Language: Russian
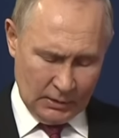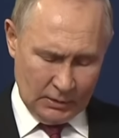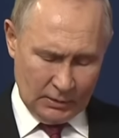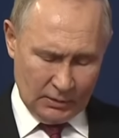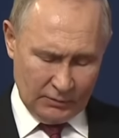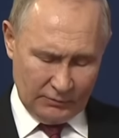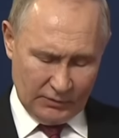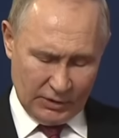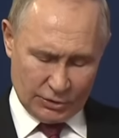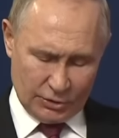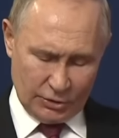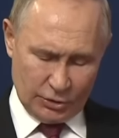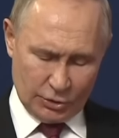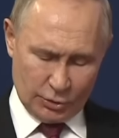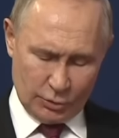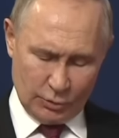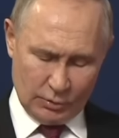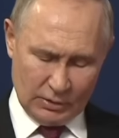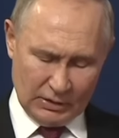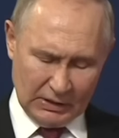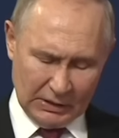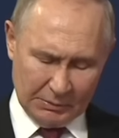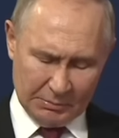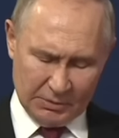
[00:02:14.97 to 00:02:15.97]
Важно, что
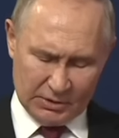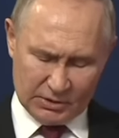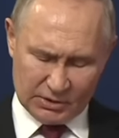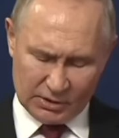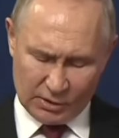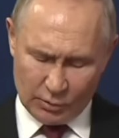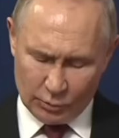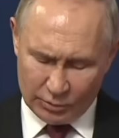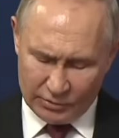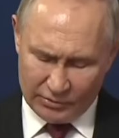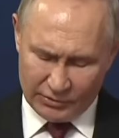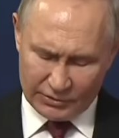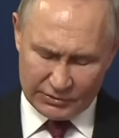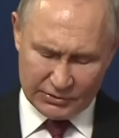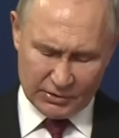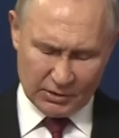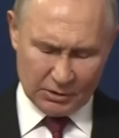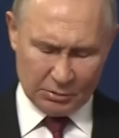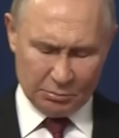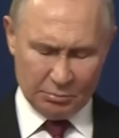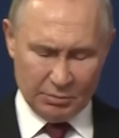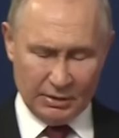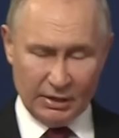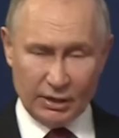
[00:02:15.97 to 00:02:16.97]
Харбинский университет
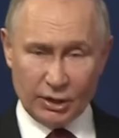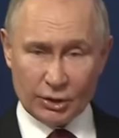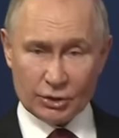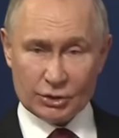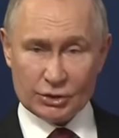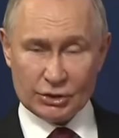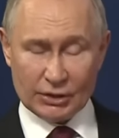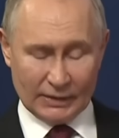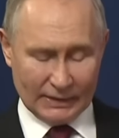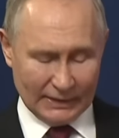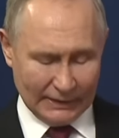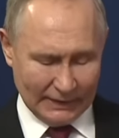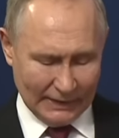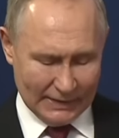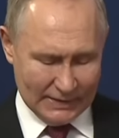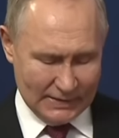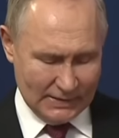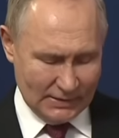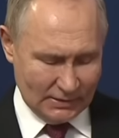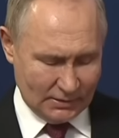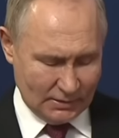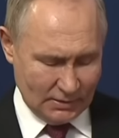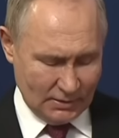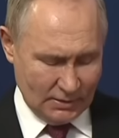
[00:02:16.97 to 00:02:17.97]
бережно
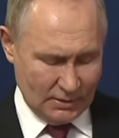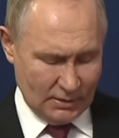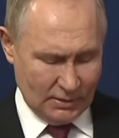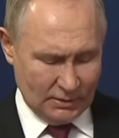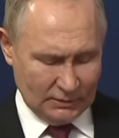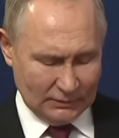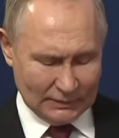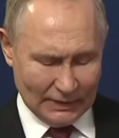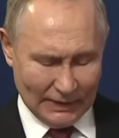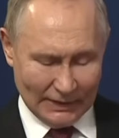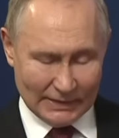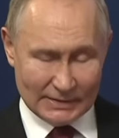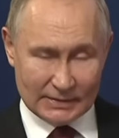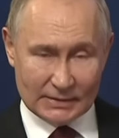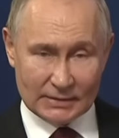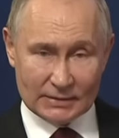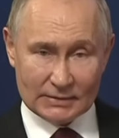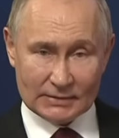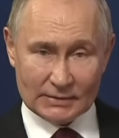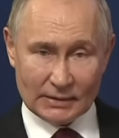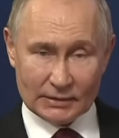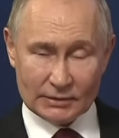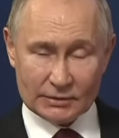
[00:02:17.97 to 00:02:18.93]
хранит традиции